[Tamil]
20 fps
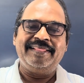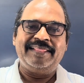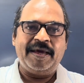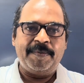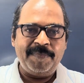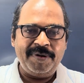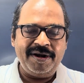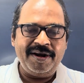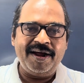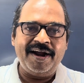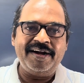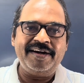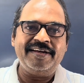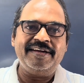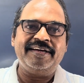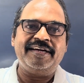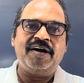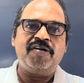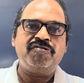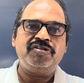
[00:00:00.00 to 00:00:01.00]
தமிழ்நாடு
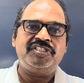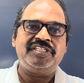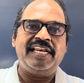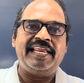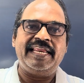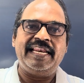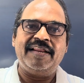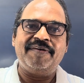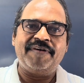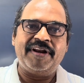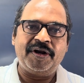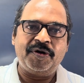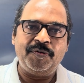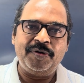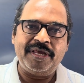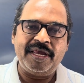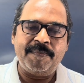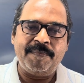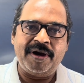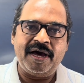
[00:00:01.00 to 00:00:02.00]
கவுன்சிலிங்கில்
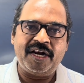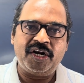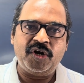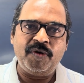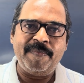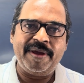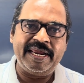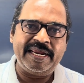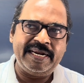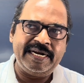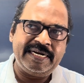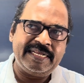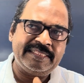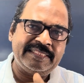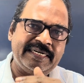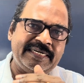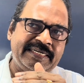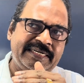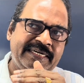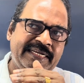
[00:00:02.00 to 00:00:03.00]
வரக்கூடிய மார்க்குமே
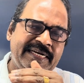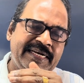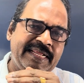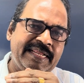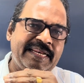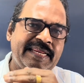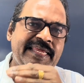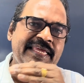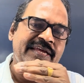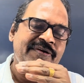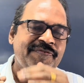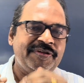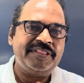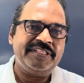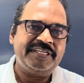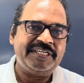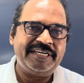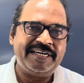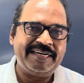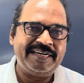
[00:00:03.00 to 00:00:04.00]
கிட்டத்தட்ட நெருங்கி
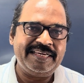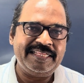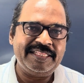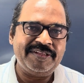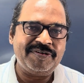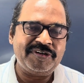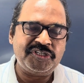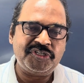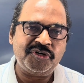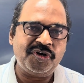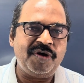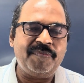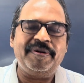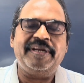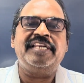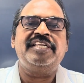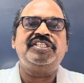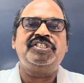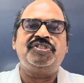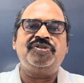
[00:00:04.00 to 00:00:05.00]
வந்துக்கிட்டு இருக்குது இந்த வருஷம்
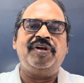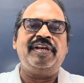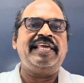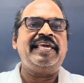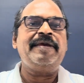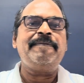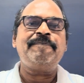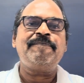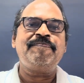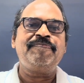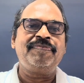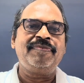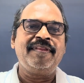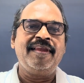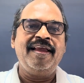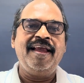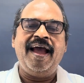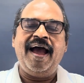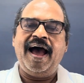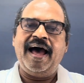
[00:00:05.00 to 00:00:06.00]
அப்படின்னு சொல்லி
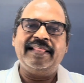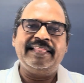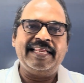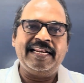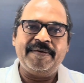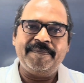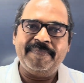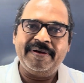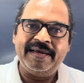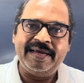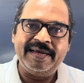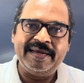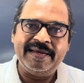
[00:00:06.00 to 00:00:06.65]
அதை நம்ம